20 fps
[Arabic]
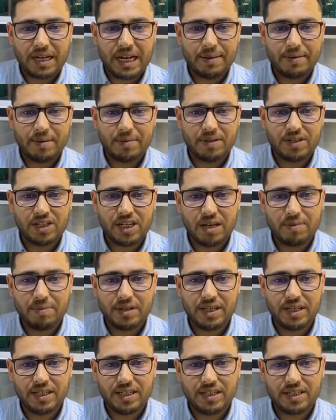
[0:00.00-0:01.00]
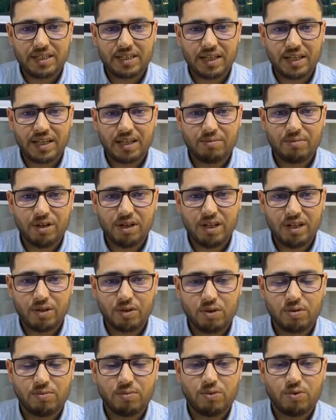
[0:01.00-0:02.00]
مرحبا بالجميع السلام
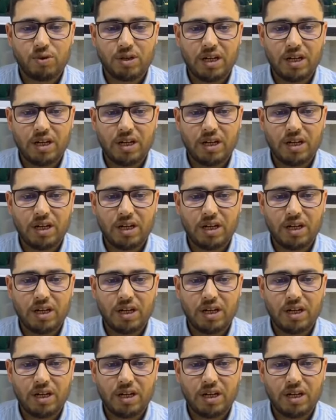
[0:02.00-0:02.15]
عليكم